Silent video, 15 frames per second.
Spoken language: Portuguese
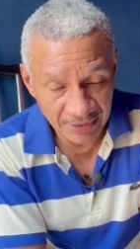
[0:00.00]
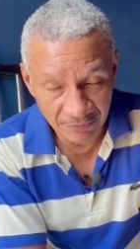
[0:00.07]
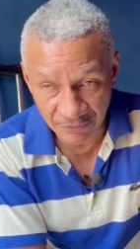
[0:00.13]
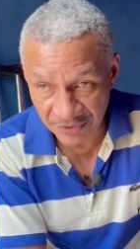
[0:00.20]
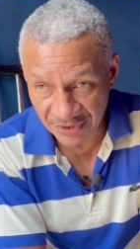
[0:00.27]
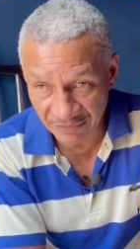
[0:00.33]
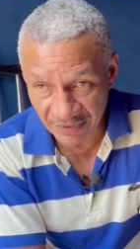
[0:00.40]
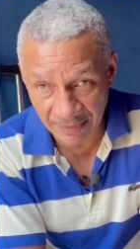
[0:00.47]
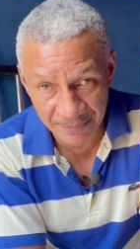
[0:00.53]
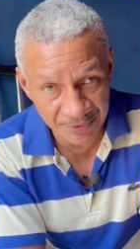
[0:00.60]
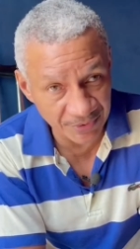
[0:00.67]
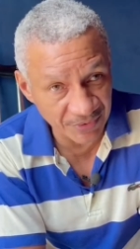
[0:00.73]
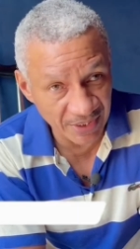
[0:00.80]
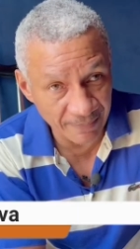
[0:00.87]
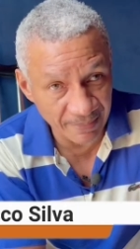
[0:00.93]
Você vai para o
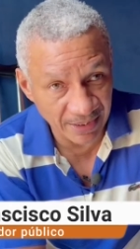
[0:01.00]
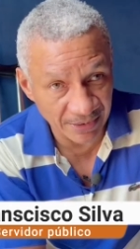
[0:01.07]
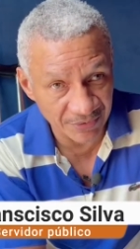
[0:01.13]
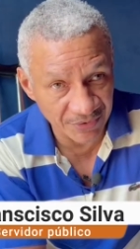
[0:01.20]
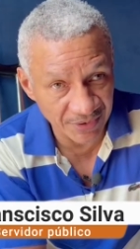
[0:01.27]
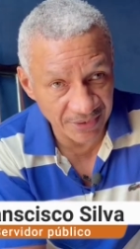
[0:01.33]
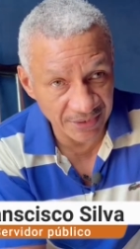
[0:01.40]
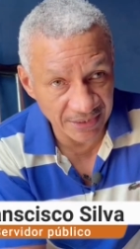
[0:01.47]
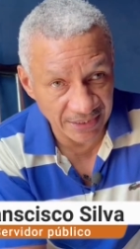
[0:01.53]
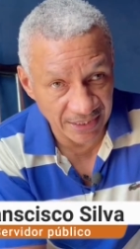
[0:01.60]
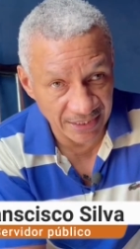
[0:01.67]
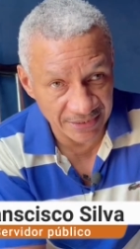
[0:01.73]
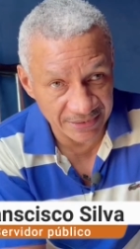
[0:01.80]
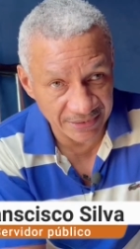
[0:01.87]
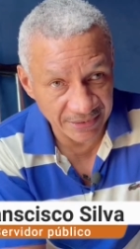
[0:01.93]
seu trabalho, chega em
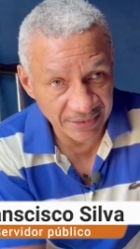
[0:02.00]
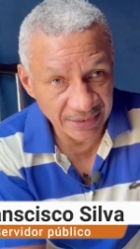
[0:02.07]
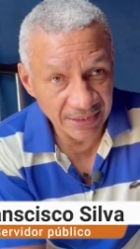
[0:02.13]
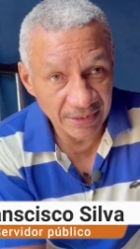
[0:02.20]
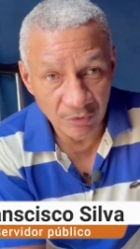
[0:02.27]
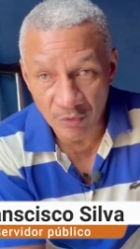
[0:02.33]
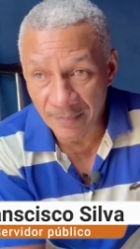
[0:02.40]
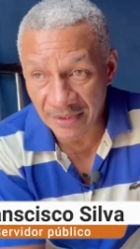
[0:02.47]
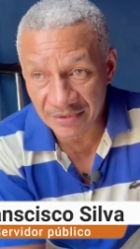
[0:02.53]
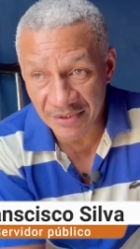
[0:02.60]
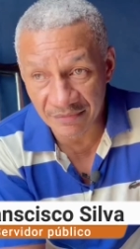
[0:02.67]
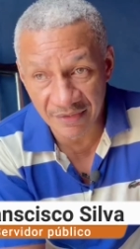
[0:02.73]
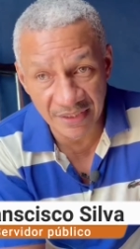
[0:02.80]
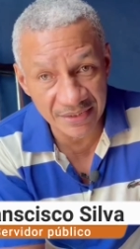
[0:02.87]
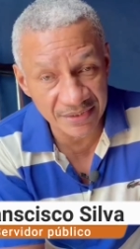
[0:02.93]
casa, como é que você
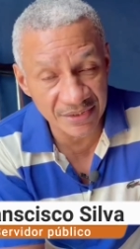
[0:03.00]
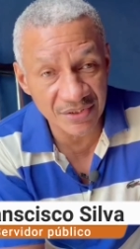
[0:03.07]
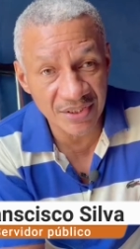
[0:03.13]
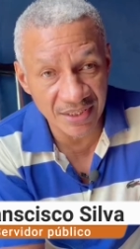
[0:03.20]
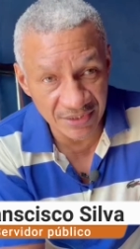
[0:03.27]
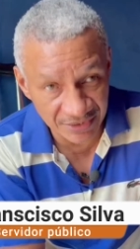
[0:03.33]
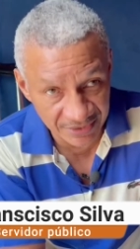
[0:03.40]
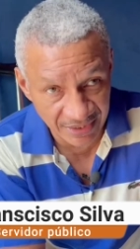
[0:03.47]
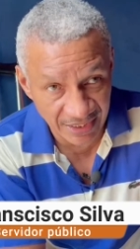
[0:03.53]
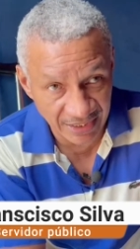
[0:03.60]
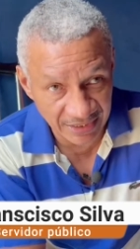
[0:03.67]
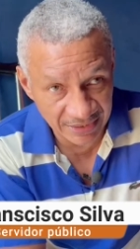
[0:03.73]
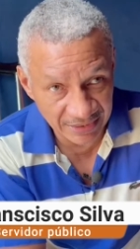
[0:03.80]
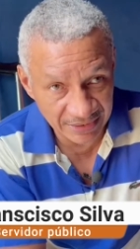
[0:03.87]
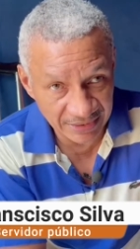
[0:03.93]
vai se
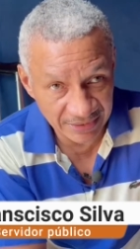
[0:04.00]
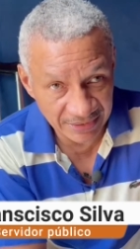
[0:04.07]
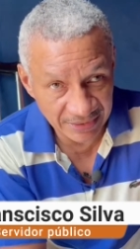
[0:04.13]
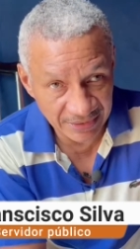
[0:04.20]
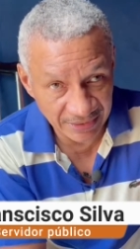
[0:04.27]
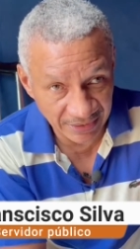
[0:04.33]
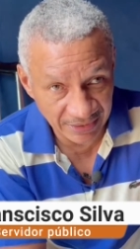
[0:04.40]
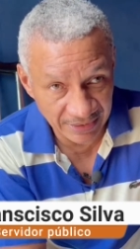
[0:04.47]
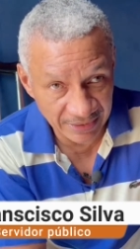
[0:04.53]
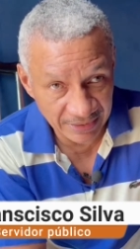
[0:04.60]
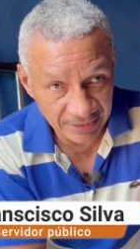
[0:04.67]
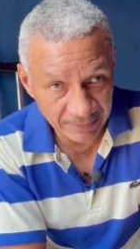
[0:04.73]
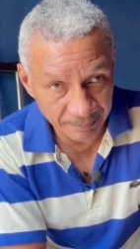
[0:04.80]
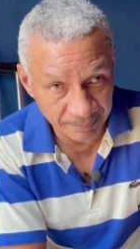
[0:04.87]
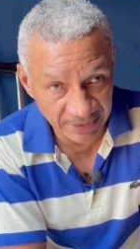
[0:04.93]
higienizar, né?
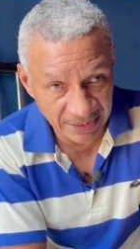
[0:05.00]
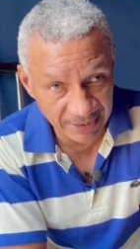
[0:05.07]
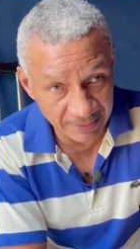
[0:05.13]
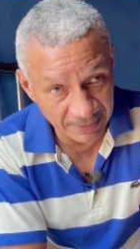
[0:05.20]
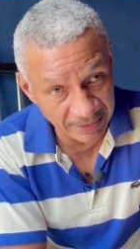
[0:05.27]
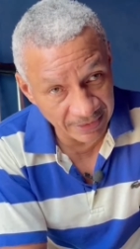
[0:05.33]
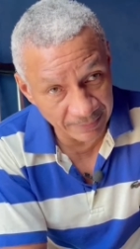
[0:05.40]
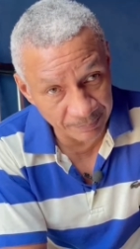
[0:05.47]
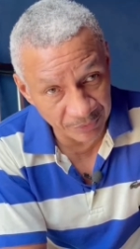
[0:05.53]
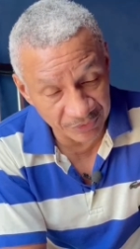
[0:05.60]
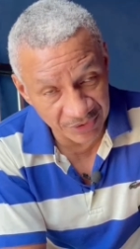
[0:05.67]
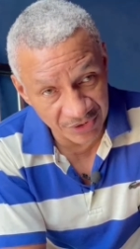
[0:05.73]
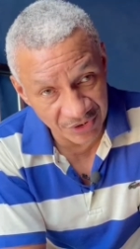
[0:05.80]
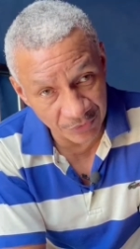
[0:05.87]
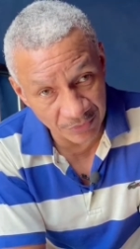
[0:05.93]
Para é, eh,
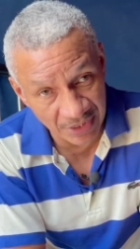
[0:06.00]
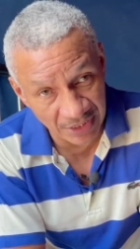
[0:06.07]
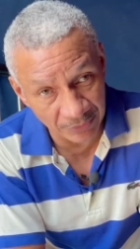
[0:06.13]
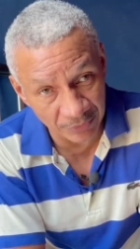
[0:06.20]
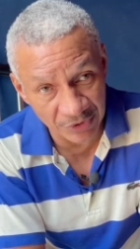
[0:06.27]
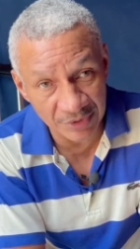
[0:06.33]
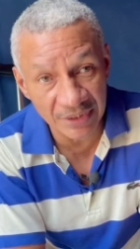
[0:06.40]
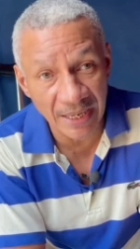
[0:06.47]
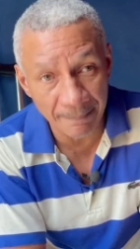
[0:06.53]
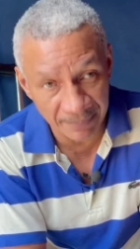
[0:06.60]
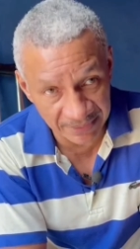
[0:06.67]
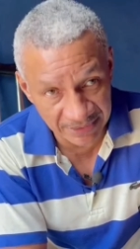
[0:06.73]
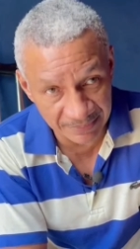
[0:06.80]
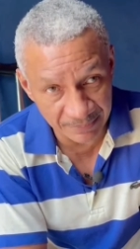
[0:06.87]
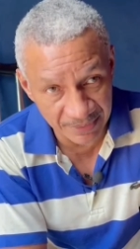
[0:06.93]
proteger do calor e da
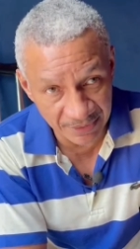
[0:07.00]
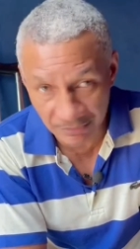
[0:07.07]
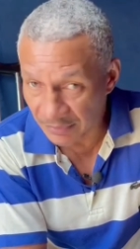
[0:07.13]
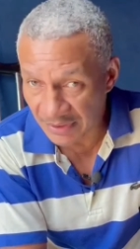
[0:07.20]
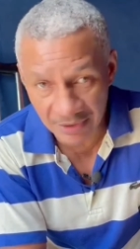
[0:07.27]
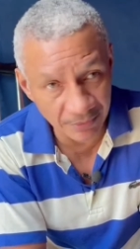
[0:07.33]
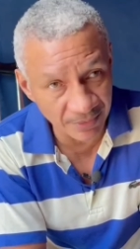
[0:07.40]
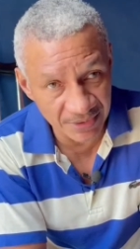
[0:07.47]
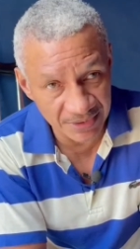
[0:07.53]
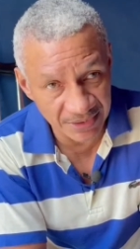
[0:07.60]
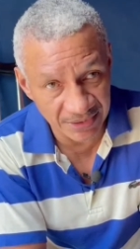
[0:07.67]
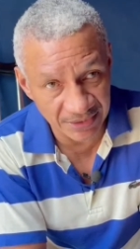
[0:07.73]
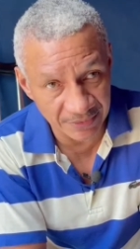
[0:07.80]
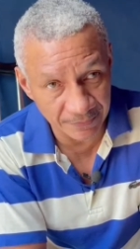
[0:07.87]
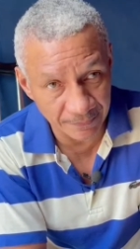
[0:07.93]
pandemia? Não tem
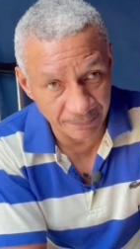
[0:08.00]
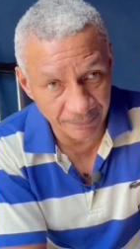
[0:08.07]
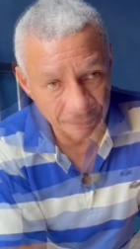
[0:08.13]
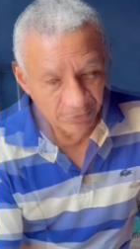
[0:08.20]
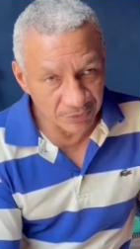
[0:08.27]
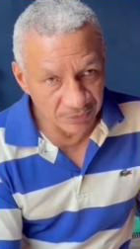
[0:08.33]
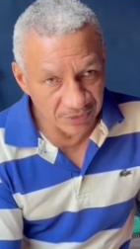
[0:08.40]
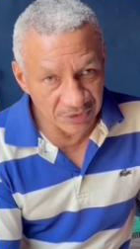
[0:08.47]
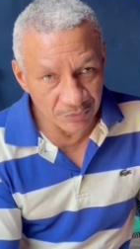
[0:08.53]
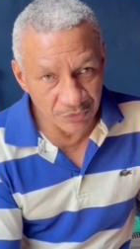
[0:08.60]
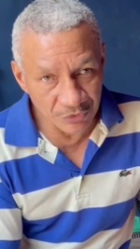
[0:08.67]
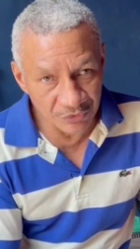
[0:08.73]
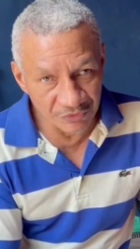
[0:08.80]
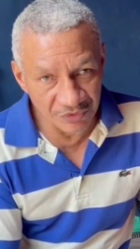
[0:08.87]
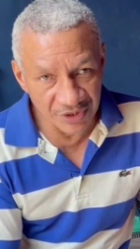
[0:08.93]
condição. Quando liga o
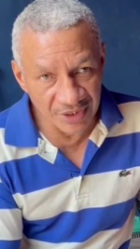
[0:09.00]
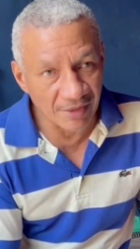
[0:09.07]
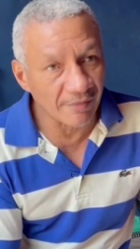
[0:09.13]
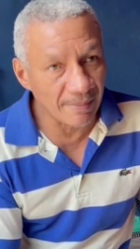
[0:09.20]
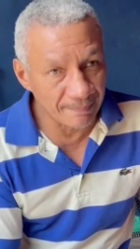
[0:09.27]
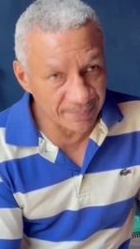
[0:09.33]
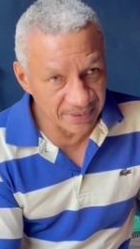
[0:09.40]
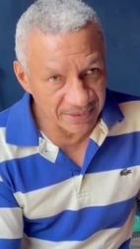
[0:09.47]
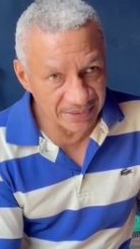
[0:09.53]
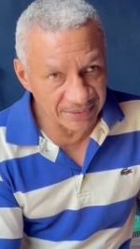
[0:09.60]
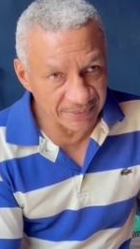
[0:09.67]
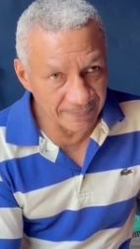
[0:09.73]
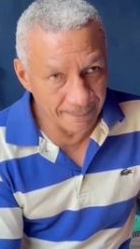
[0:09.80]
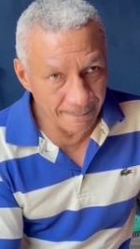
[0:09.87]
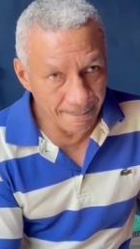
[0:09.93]
chuveiro, água
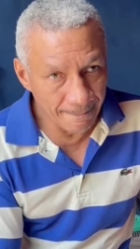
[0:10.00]
preta.